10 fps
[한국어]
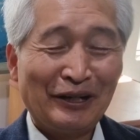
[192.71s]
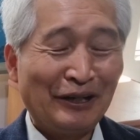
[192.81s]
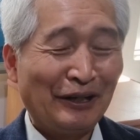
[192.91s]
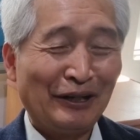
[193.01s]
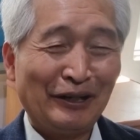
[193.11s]

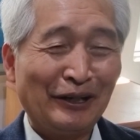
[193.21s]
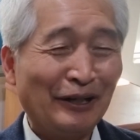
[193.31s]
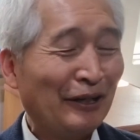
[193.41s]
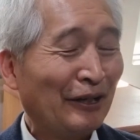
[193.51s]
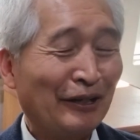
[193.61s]

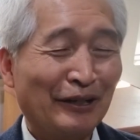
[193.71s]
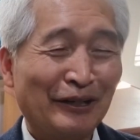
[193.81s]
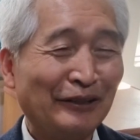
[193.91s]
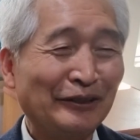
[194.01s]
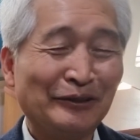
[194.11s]

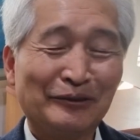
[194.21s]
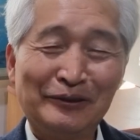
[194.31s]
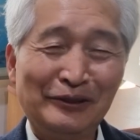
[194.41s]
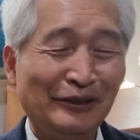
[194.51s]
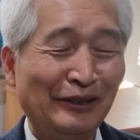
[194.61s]
아, 이
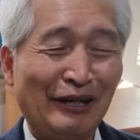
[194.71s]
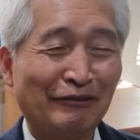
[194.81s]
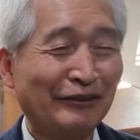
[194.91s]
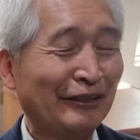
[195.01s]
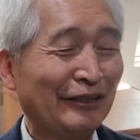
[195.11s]

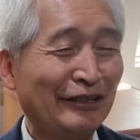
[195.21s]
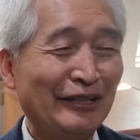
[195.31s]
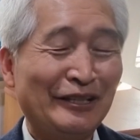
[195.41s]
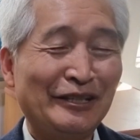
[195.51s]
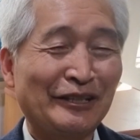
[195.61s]
놀라운
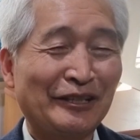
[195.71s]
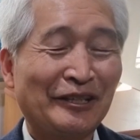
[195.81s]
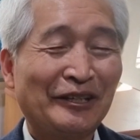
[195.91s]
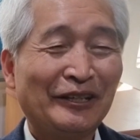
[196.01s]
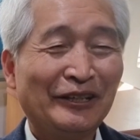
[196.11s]
그
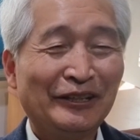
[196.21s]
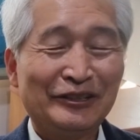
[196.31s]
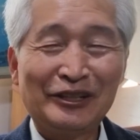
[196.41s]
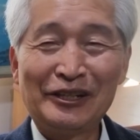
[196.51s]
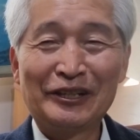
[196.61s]
이치,
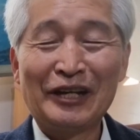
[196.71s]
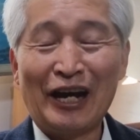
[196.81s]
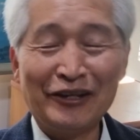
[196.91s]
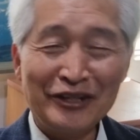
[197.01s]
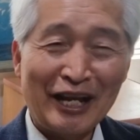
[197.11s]
진리,
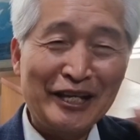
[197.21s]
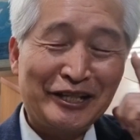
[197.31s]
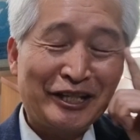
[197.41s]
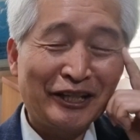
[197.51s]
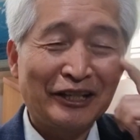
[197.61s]
하늘의
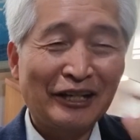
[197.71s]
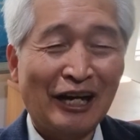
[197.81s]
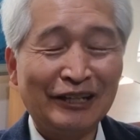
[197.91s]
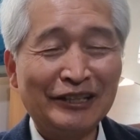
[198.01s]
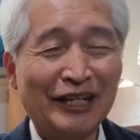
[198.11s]
이치,
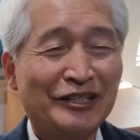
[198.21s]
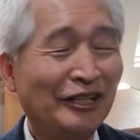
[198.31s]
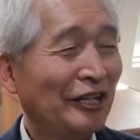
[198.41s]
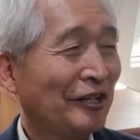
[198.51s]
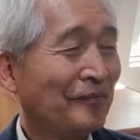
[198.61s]
하늘의
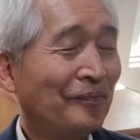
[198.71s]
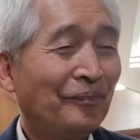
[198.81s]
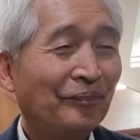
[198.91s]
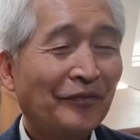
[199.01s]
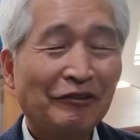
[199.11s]
진리,
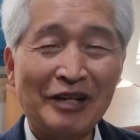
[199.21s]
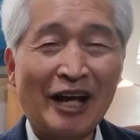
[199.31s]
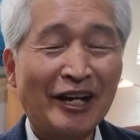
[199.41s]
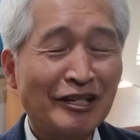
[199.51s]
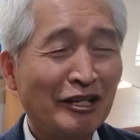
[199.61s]
우리
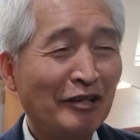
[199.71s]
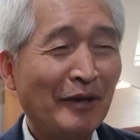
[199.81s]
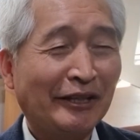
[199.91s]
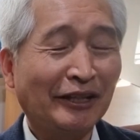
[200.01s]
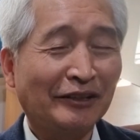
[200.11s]

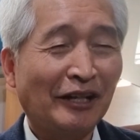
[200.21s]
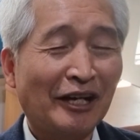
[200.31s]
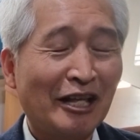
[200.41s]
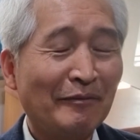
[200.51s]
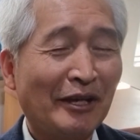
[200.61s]
하나님의 뜻,
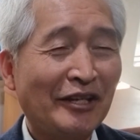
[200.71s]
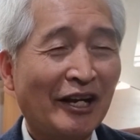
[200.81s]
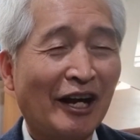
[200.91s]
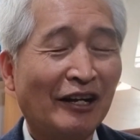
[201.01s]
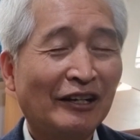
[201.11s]
하나님의
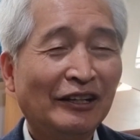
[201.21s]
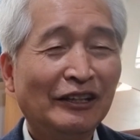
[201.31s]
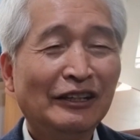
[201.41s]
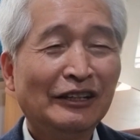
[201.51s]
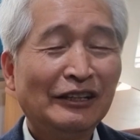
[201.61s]
생각,
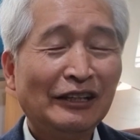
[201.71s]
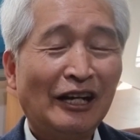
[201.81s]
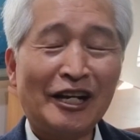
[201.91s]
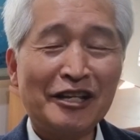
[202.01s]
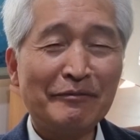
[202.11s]

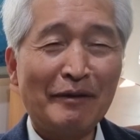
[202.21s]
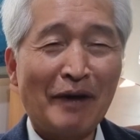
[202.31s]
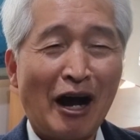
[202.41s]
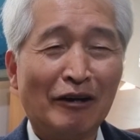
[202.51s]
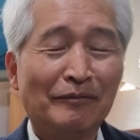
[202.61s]
하나님의
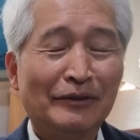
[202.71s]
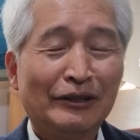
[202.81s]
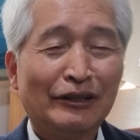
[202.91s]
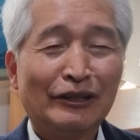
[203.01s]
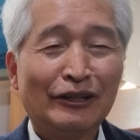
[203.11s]
마음,
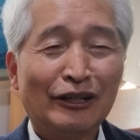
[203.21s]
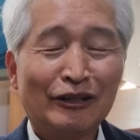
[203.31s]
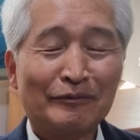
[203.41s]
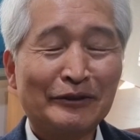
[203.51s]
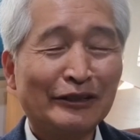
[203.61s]

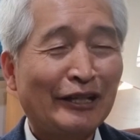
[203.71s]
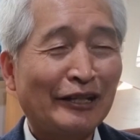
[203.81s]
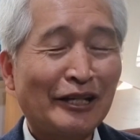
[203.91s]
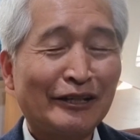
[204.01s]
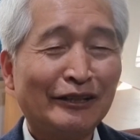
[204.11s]
말씀을
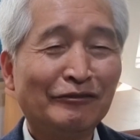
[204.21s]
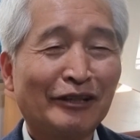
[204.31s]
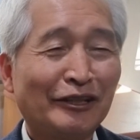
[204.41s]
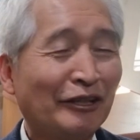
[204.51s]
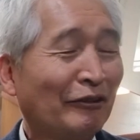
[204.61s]
깨닫는
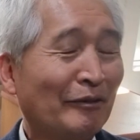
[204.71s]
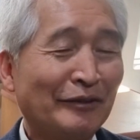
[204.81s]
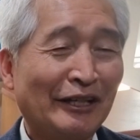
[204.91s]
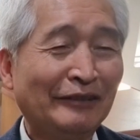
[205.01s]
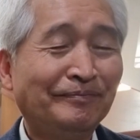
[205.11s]
우리가 되기
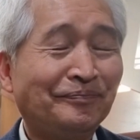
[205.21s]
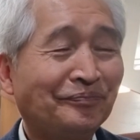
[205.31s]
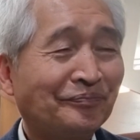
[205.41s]
원합니다.